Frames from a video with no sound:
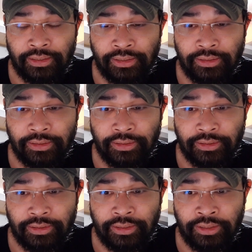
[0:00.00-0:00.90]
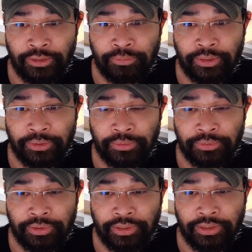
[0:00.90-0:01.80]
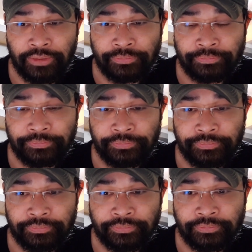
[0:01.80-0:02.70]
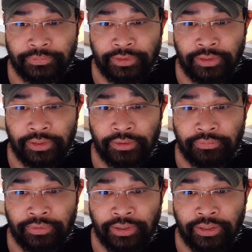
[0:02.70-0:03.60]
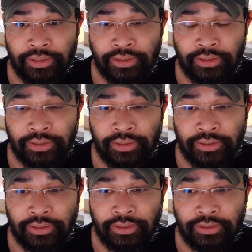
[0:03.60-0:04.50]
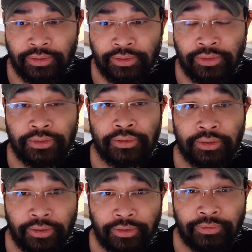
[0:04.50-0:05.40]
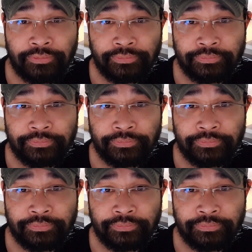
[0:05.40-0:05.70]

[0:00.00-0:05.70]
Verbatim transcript: thì à, cái điều mà tôi à, cần phải à, nói cho rõ